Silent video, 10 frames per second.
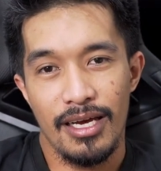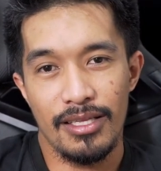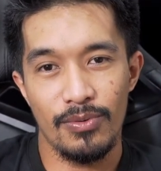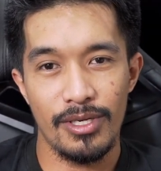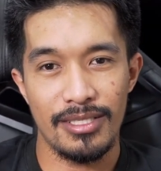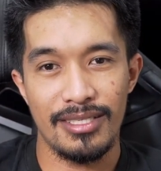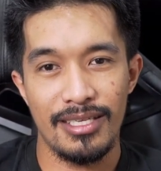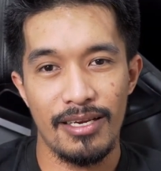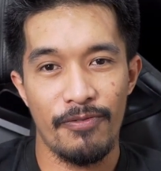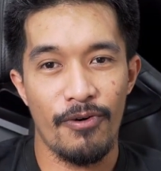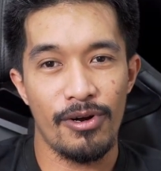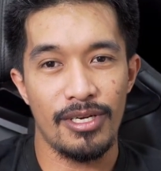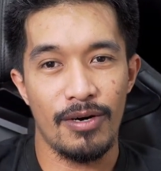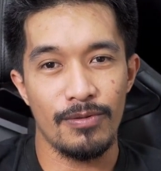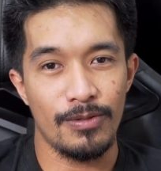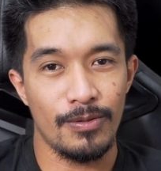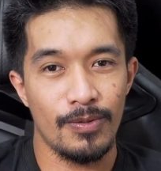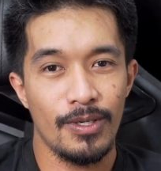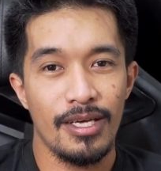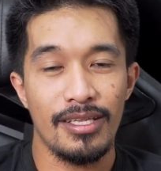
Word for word: it will still fall down to